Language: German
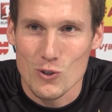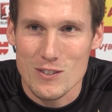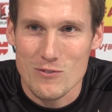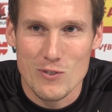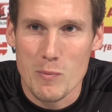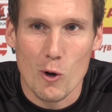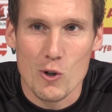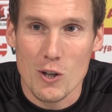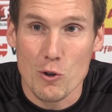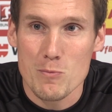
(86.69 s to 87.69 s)
Das will man auch
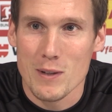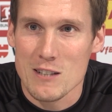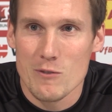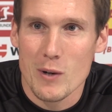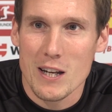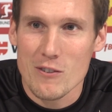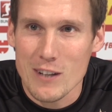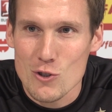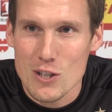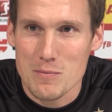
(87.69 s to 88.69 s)
nicht ausblenden, das will man ja nicht
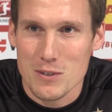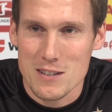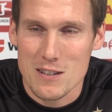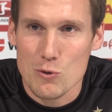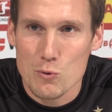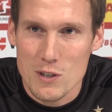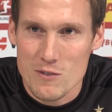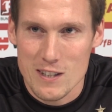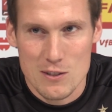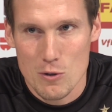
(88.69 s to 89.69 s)
wegschieben. Kannst ja nicht so tun,
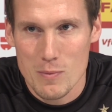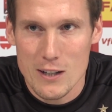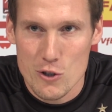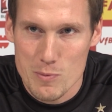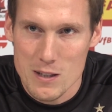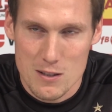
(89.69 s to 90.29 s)
als wäre es ein normales Spiel.